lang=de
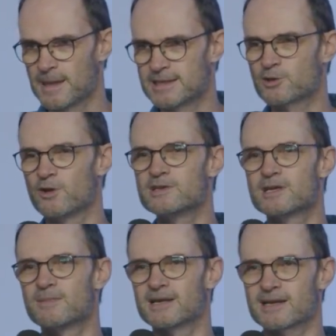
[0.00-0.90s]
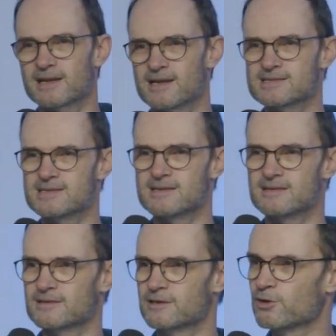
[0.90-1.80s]
Ich könnte in meiner Klasse
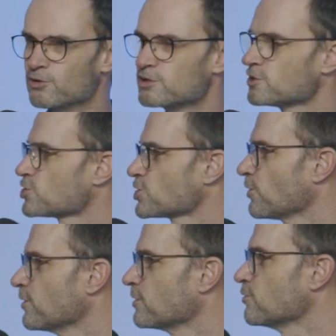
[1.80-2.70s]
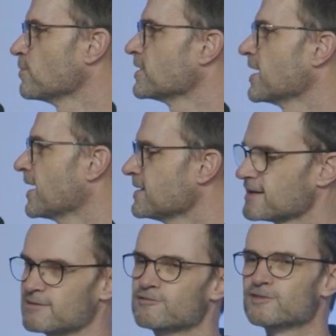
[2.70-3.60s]
Gerüchte streuen über die
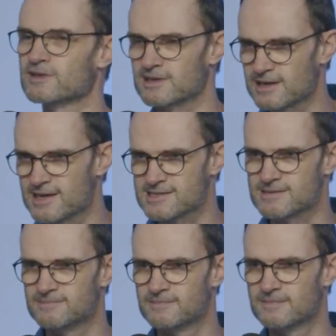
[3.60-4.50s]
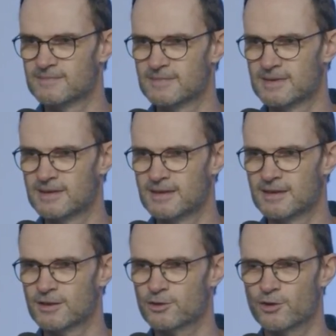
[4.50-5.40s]
anderen vierten Klassen,
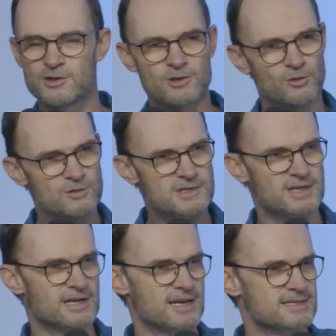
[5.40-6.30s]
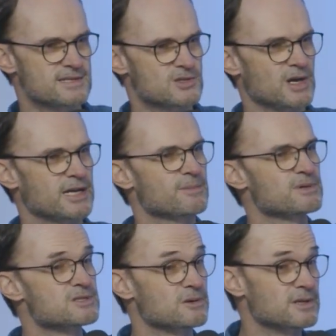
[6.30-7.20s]
könnte unsere Klasse zu einer
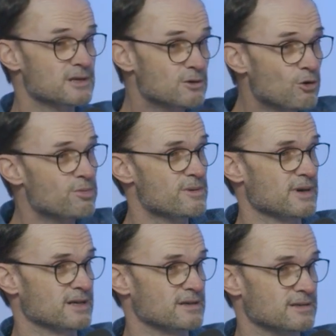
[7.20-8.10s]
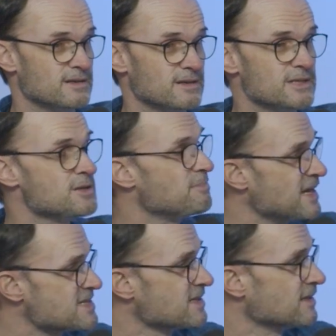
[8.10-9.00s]
besonderen Gruppe machen, die
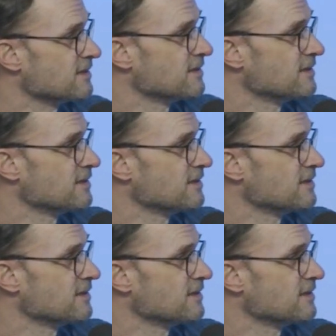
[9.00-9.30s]
besser